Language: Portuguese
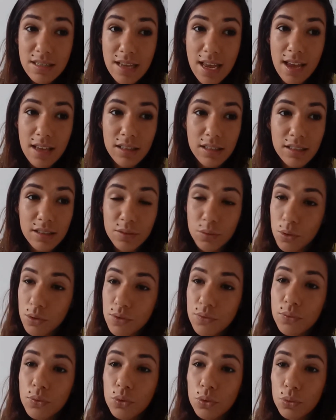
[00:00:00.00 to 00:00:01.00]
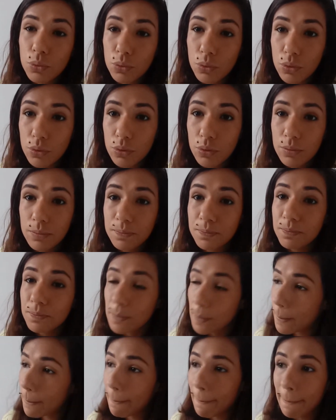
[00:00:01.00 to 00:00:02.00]
certa. Nosso futuro
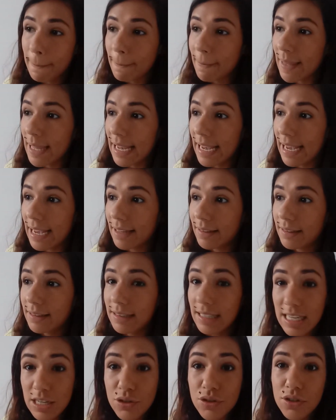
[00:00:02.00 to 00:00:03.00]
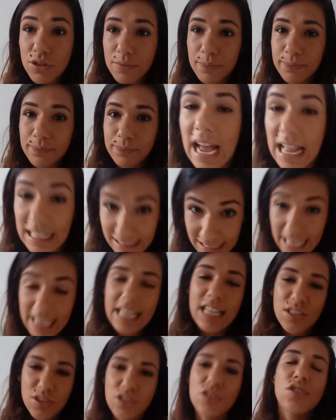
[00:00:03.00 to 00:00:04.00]
é triste.
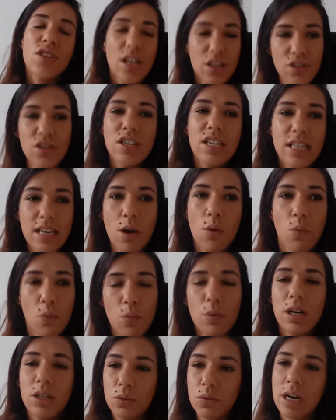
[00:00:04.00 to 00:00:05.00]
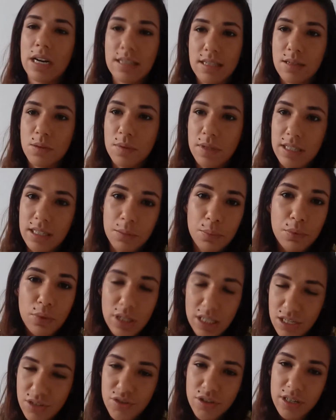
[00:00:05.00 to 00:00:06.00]
Até que a gente adquira alguma educaçãozinha
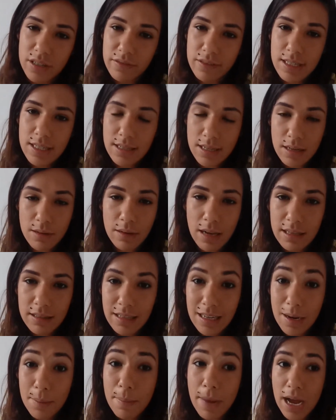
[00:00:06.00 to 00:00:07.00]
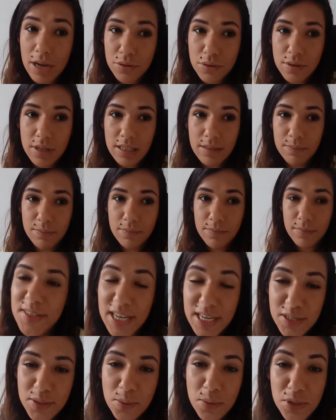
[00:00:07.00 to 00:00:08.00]
política. Vai ser ladeira abaixo aí.
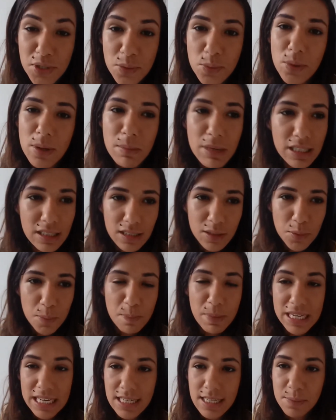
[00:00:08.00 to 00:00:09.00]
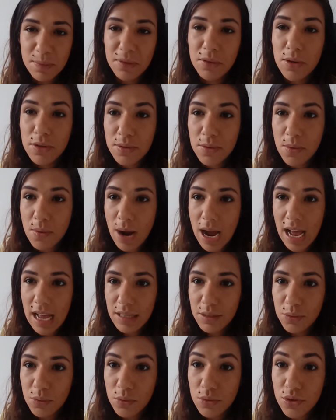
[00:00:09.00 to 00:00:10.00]
Gente, continue mandando prints pro nosso
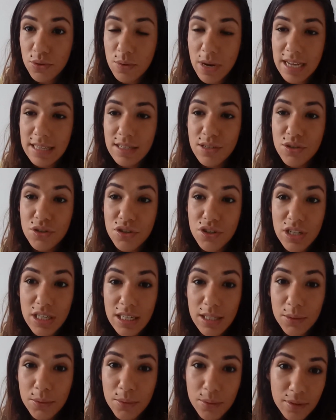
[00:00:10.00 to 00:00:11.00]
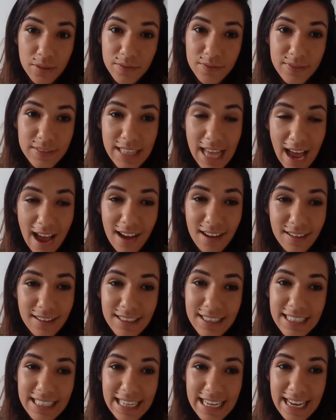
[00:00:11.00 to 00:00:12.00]
quadro, continuar existindo,
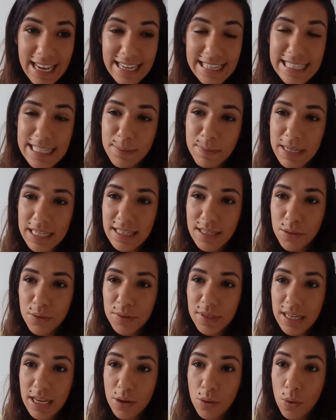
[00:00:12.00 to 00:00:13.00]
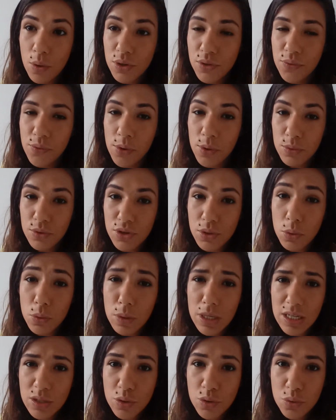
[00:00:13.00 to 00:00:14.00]
tá? É, esses prints que eu usei hoje foram de
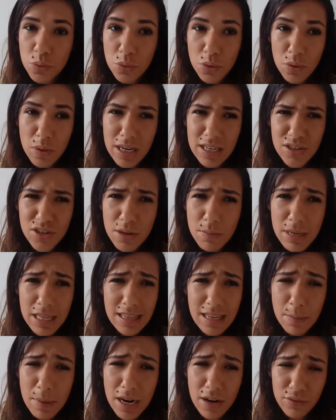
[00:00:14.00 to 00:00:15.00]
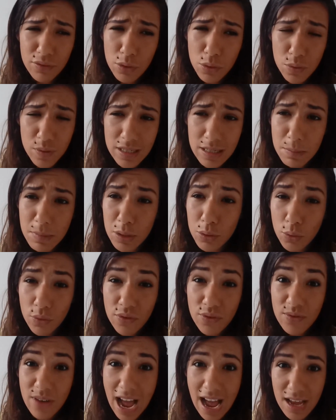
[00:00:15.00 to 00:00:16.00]
Luan Júnior, LGBT maravilhoso. Ele mandou
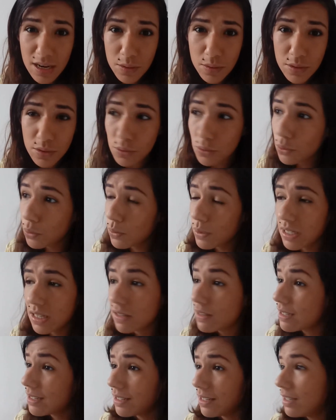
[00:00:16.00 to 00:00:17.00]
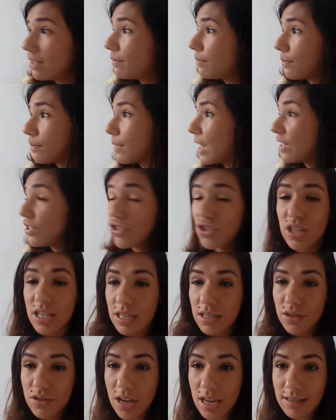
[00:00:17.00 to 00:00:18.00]
vários, eu tô usando assim há
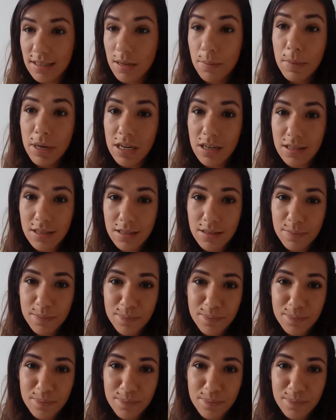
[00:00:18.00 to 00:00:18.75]
dias já, semanas.